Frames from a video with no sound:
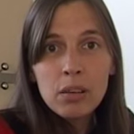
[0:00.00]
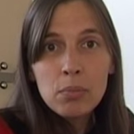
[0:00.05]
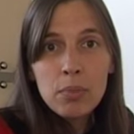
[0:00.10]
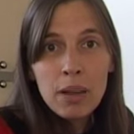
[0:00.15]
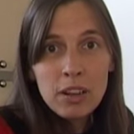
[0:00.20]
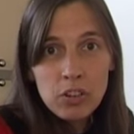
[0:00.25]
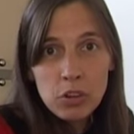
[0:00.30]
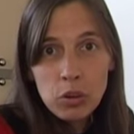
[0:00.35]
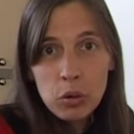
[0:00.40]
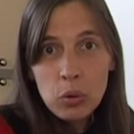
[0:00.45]

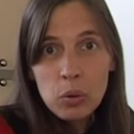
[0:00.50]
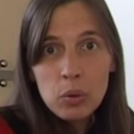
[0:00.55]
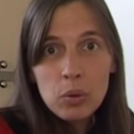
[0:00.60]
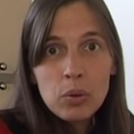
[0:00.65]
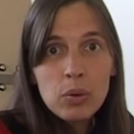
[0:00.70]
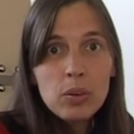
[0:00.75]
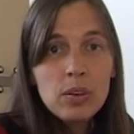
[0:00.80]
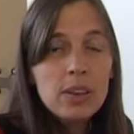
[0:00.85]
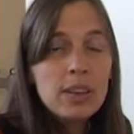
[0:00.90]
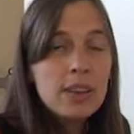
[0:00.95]
Mathieu,
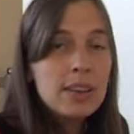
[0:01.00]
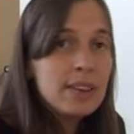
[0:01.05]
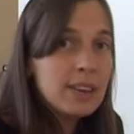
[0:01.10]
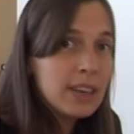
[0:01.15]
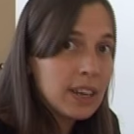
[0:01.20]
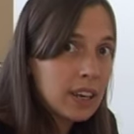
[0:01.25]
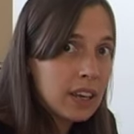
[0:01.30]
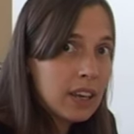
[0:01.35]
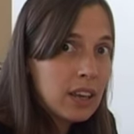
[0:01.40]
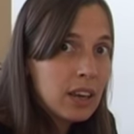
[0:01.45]

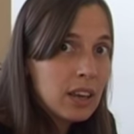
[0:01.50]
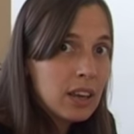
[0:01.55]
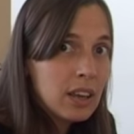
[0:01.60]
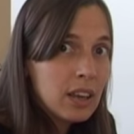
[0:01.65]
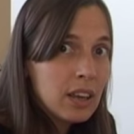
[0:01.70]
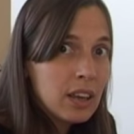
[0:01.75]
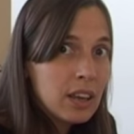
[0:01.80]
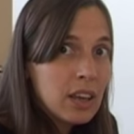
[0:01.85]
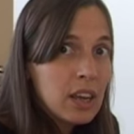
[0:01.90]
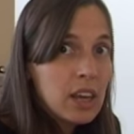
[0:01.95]
Cyril.
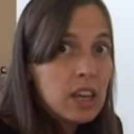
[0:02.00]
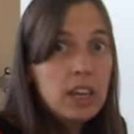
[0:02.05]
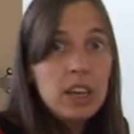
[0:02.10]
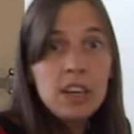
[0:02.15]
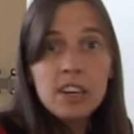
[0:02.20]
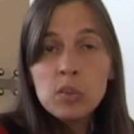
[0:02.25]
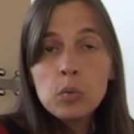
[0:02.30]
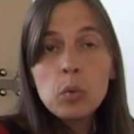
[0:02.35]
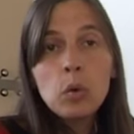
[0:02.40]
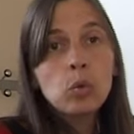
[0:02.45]

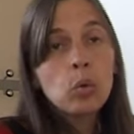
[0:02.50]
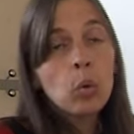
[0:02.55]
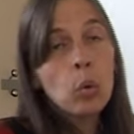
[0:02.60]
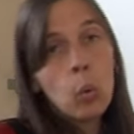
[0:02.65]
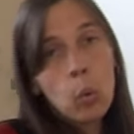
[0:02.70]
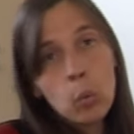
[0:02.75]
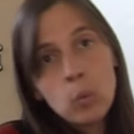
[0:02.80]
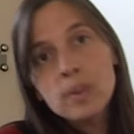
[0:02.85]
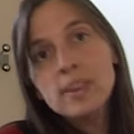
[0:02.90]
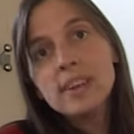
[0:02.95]
Ils ont entre
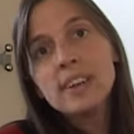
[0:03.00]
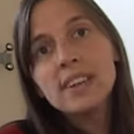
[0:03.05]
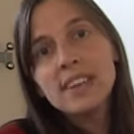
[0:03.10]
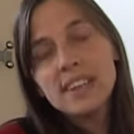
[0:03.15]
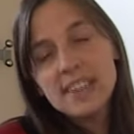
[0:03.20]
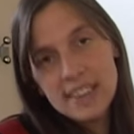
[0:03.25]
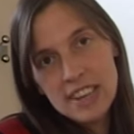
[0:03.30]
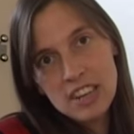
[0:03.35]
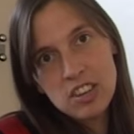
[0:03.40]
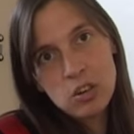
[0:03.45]
11 et
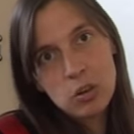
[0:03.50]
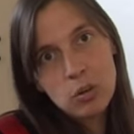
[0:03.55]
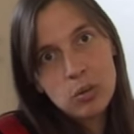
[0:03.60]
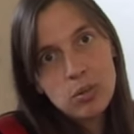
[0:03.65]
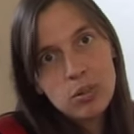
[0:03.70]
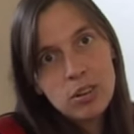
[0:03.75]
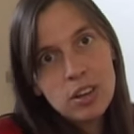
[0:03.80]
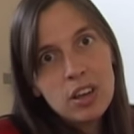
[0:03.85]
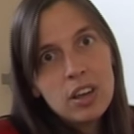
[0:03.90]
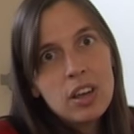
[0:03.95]
17
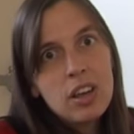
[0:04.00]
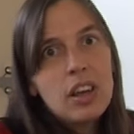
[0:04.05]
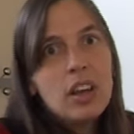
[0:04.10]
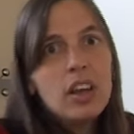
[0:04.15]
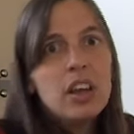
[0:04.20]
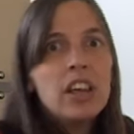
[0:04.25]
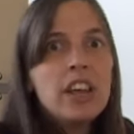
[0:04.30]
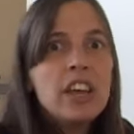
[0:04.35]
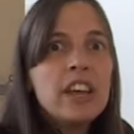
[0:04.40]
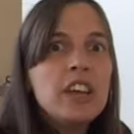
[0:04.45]
ans
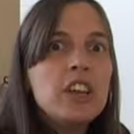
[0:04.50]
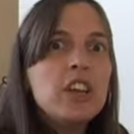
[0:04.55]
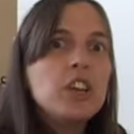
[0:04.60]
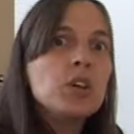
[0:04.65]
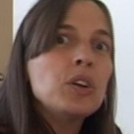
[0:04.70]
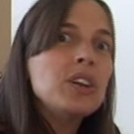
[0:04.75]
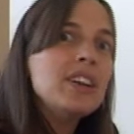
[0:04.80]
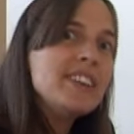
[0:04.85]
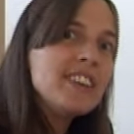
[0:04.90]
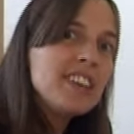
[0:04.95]
et
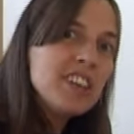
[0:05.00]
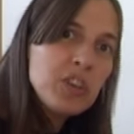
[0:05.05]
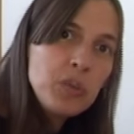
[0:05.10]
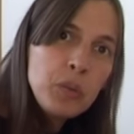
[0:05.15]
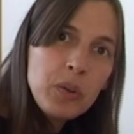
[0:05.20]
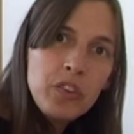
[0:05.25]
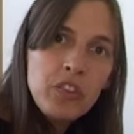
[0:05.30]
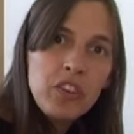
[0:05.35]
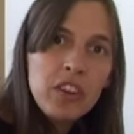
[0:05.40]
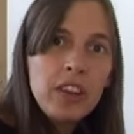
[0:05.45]
je les ai
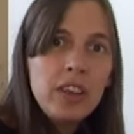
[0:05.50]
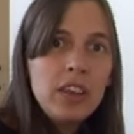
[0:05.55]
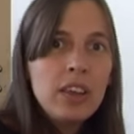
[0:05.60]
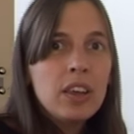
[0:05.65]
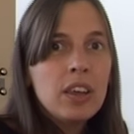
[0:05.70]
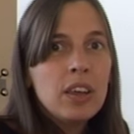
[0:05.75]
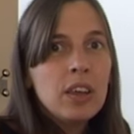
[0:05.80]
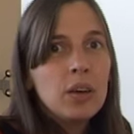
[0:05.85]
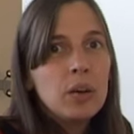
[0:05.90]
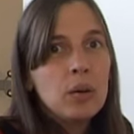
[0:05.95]
suivis
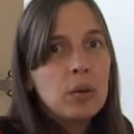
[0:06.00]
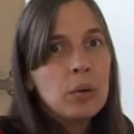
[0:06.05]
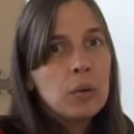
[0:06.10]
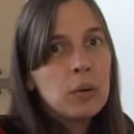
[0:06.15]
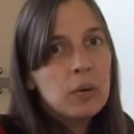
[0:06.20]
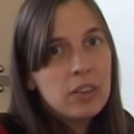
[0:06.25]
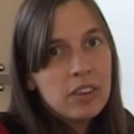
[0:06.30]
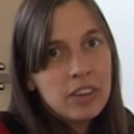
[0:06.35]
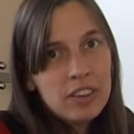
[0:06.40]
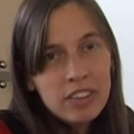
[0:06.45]
au
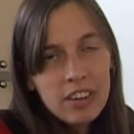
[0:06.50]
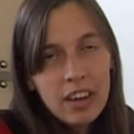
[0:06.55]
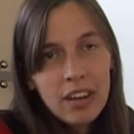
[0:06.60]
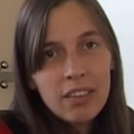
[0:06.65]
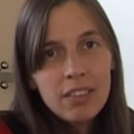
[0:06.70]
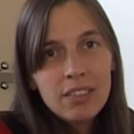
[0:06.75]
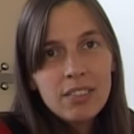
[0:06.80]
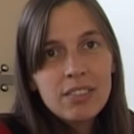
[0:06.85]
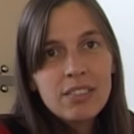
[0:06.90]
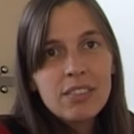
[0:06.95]

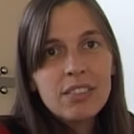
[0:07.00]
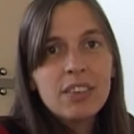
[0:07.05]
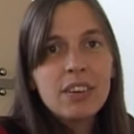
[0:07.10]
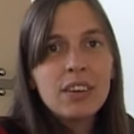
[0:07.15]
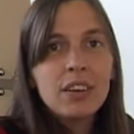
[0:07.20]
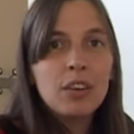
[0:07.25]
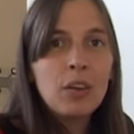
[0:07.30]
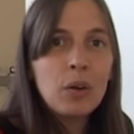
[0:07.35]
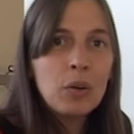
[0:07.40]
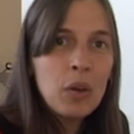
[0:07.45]
quotidien,
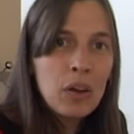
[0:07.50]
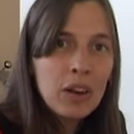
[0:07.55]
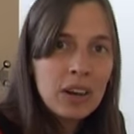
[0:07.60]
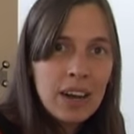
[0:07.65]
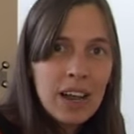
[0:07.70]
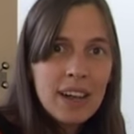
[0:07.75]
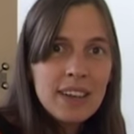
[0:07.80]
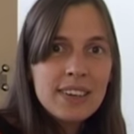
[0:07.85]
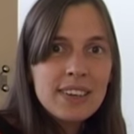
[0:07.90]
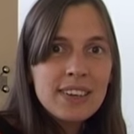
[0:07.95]
dans leur
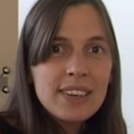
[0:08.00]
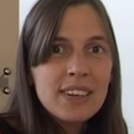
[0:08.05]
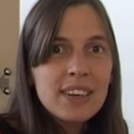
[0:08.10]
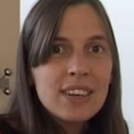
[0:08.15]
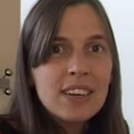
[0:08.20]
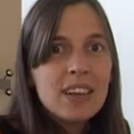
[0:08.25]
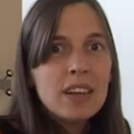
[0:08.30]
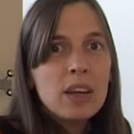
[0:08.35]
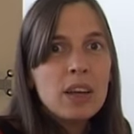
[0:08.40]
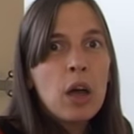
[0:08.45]
classe,
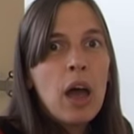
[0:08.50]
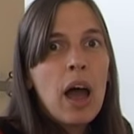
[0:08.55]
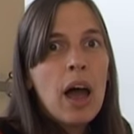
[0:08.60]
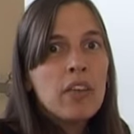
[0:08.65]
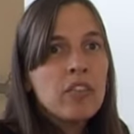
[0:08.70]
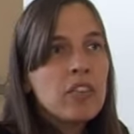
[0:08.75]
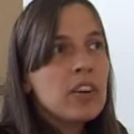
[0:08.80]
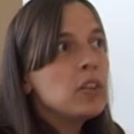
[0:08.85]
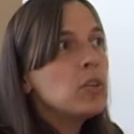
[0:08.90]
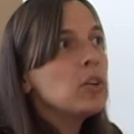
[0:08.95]

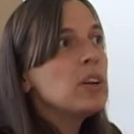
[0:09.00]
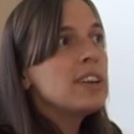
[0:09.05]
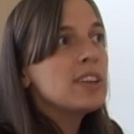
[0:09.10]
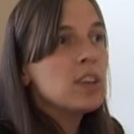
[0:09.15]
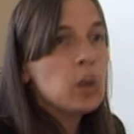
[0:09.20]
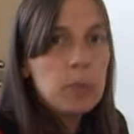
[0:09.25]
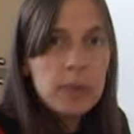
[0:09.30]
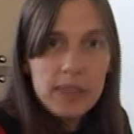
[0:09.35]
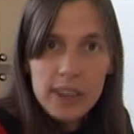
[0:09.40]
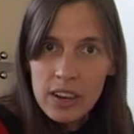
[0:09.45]
afin de
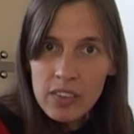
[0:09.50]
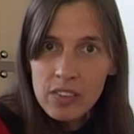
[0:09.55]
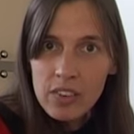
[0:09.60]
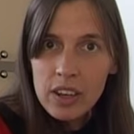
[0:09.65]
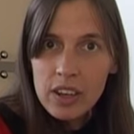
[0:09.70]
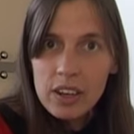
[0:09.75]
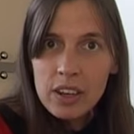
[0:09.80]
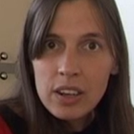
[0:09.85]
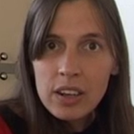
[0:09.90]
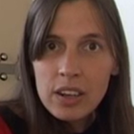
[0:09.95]
les
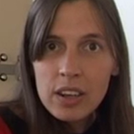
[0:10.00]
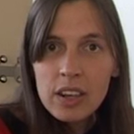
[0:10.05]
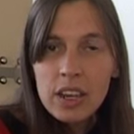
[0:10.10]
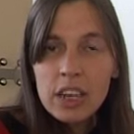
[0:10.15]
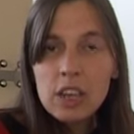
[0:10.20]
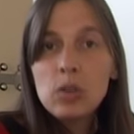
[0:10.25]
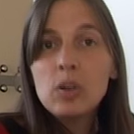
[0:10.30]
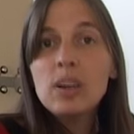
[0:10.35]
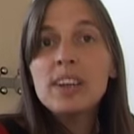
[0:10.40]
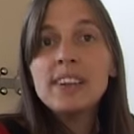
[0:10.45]
observer
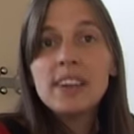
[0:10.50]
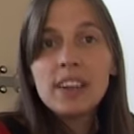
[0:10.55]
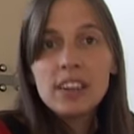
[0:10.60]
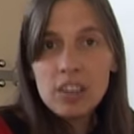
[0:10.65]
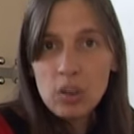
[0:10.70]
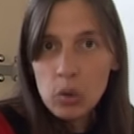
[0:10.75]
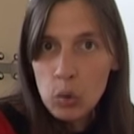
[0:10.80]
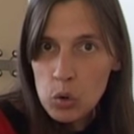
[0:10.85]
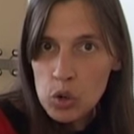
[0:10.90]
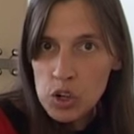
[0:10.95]
et de les
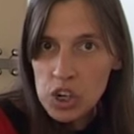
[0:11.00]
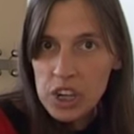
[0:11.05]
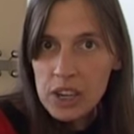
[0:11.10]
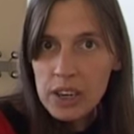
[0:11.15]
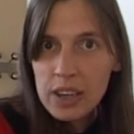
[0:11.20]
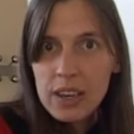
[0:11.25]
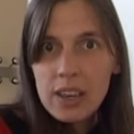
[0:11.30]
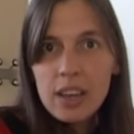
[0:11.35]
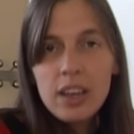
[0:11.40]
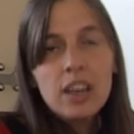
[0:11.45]

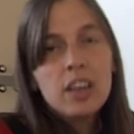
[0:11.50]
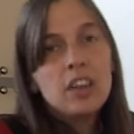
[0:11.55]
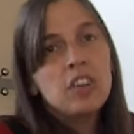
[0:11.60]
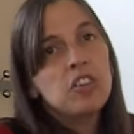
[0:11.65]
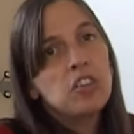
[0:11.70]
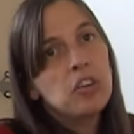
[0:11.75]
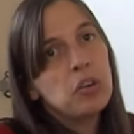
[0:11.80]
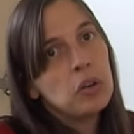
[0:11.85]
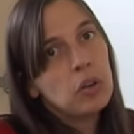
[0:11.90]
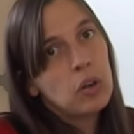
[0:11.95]
interroger
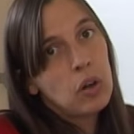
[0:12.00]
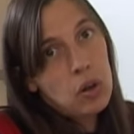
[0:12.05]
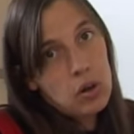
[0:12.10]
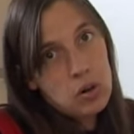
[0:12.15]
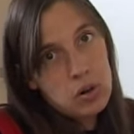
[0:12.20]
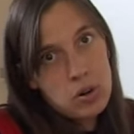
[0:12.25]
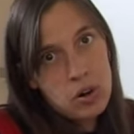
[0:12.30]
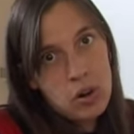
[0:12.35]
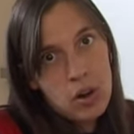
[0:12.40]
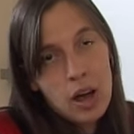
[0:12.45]
sur
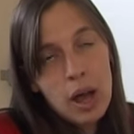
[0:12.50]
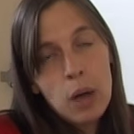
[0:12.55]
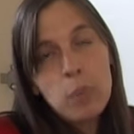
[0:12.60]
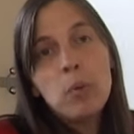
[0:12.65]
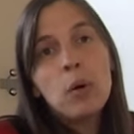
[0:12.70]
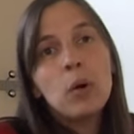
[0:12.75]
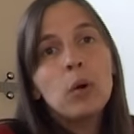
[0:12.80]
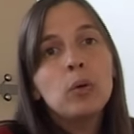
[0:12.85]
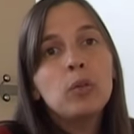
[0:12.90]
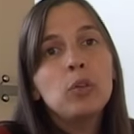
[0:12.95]
leur
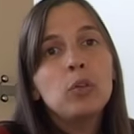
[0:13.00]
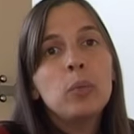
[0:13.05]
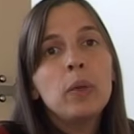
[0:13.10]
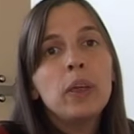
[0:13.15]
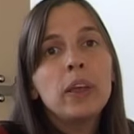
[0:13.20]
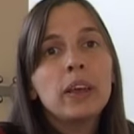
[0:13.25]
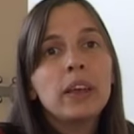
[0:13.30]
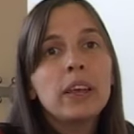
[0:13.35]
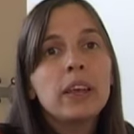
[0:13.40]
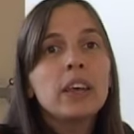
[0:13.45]
rapport au
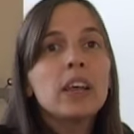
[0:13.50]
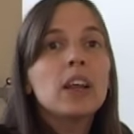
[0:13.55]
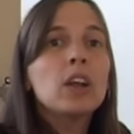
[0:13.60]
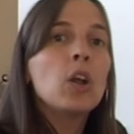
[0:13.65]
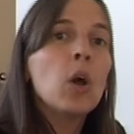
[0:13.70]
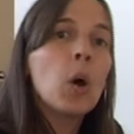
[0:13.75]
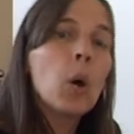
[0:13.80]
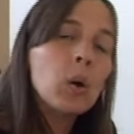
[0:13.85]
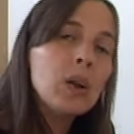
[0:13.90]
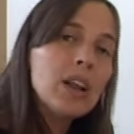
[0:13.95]
numérique,
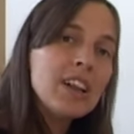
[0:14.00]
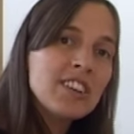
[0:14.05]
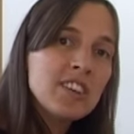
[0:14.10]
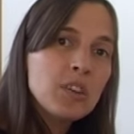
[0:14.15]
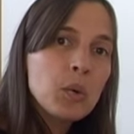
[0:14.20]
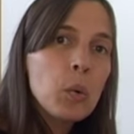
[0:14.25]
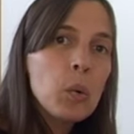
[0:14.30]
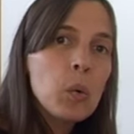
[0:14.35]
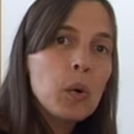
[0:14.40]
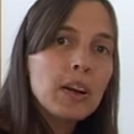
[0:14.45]
leur
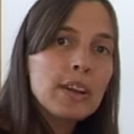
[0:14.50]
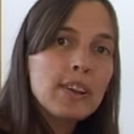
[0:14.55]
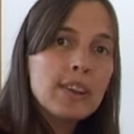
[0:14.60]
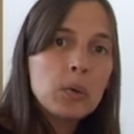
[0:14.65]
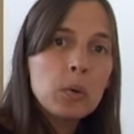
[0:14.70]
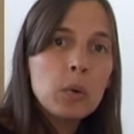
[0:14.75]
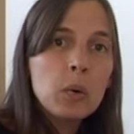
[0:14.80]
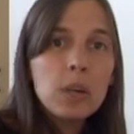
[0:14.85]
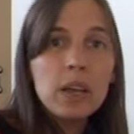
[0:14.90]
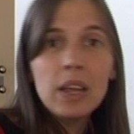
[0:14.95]
relation au
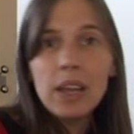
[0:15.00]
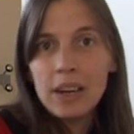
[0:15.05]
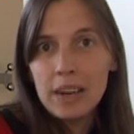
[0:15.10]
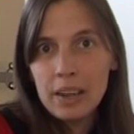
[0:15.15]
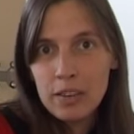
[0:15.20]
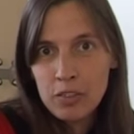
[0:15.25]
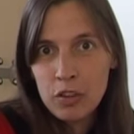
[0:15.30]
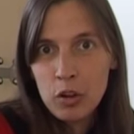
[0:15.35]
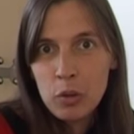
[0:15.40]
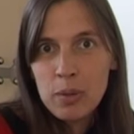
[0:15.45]
réseau et à
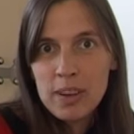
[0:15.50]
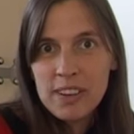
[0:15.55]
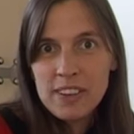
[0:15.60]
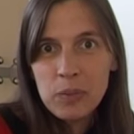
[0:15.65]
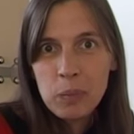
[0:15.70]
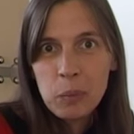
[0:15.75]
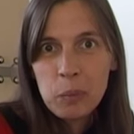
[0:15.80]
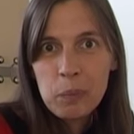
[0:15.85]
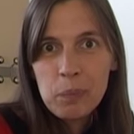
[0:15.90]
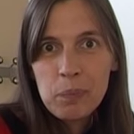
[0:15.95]

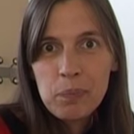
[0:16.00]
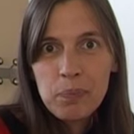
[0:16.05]
l'information.